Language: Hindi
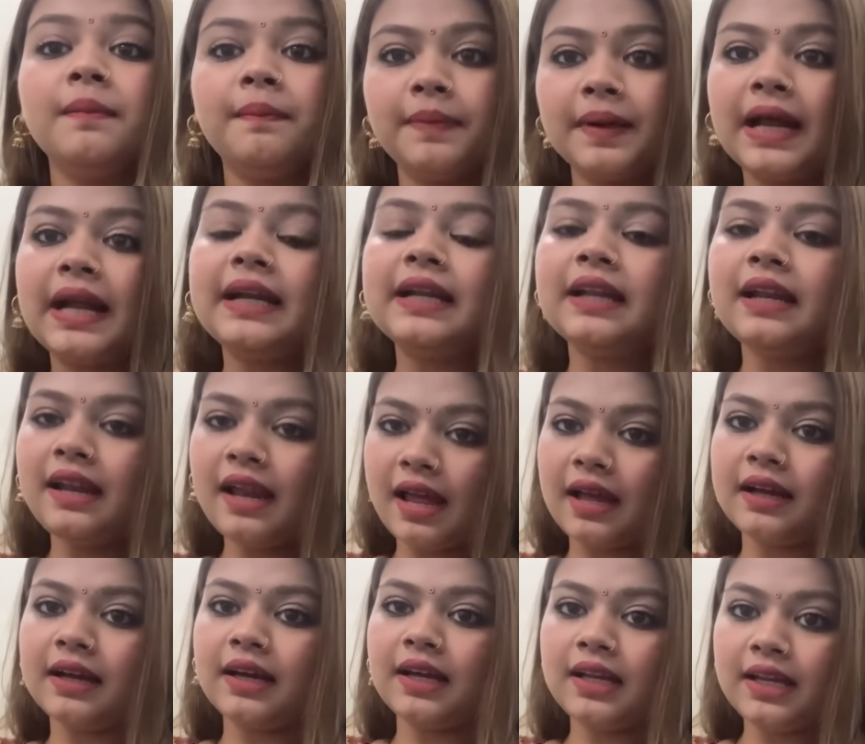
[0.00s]
ब्राइडल
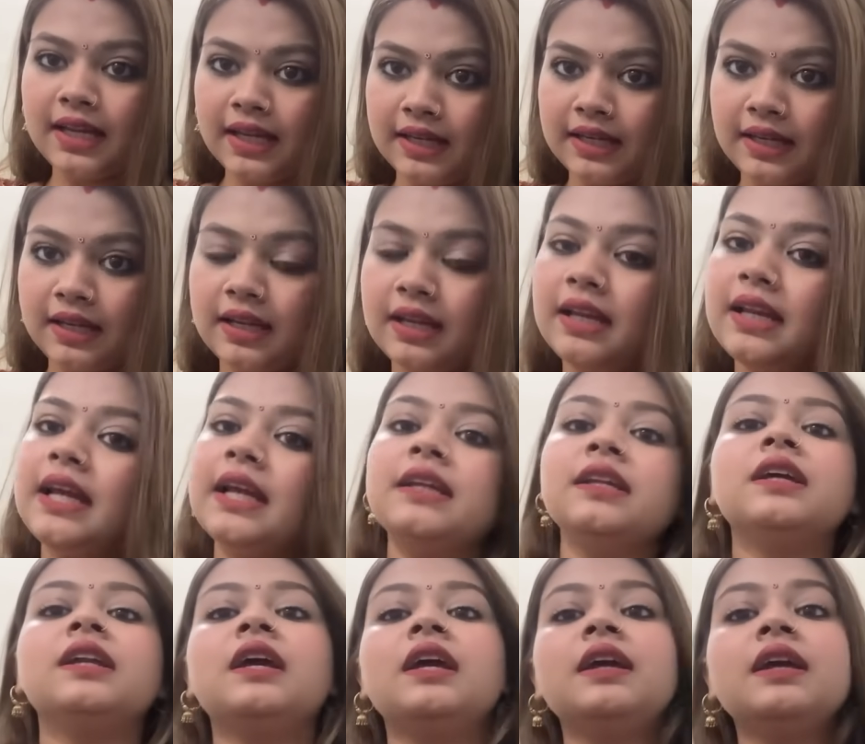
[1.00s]
लहंगा लेने
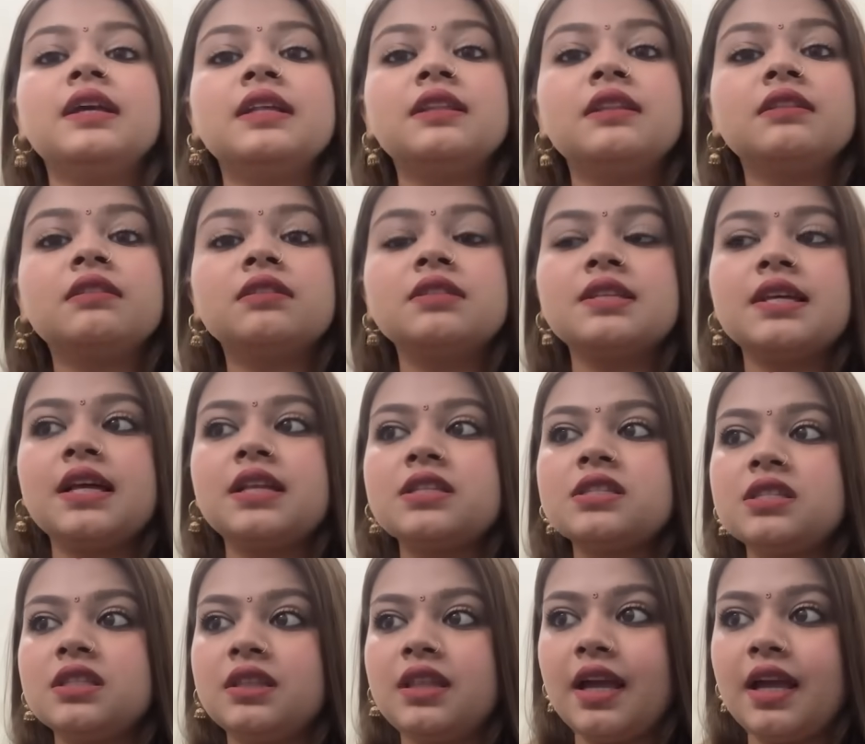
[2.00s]
लेने नहीं इन सेंस